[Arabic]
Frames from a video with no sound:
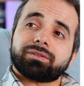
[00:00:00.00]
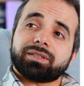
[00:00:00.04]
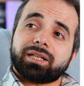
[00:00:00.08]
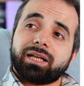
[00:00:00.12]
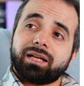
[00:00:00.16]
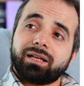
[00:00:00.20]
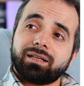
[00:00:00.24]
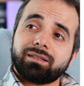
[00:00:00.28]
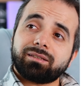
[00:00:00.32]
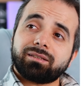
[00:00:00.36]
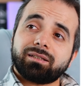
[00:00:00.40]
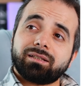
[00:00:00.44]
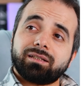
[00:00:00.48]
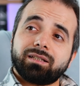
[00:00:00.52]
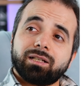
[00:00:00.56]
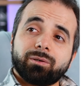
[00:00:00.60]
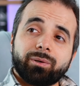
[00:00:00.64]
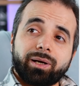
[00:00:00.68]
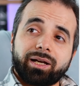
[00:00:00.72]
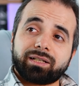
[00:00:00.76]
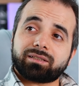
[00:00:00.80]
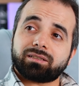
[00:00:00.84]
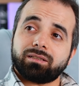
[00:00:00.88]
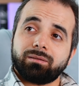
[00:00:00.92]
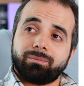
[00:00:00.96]
في هذه
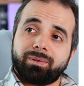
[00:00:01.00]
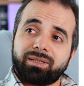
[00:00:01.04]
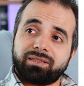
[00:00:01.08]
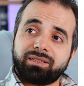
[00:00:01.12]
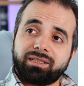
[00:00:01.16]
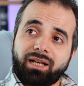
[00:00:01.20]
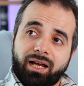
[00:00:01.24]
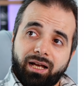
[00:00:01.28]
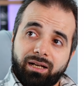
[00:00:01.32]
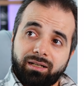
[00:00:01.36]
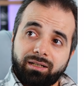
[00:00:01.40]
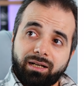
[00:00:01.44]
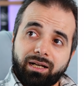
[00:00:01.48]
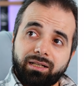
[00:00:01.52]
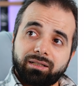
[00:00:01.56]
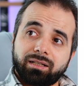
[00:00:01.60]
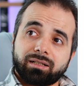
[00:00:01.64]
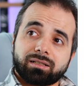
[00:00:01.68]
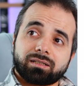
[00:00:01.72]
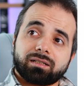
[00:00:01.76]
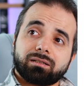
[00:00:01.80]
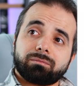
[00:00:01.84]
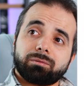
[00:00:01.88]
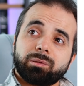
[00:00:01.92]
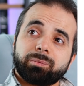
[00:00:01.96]
اللوحة البديعة
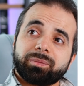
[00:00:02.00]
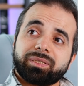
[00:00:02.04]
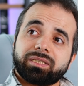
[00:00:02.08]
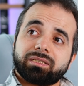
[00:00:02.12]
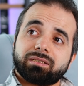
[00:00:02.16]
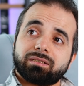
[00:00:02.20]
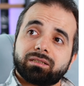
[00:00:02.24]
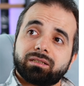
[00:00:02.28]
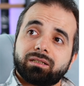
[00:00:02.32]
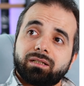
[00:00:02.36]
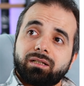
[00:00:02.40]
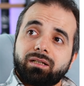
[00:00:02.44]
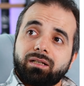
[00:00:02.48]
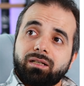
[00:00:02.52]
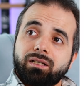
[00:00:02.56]
على الرغم من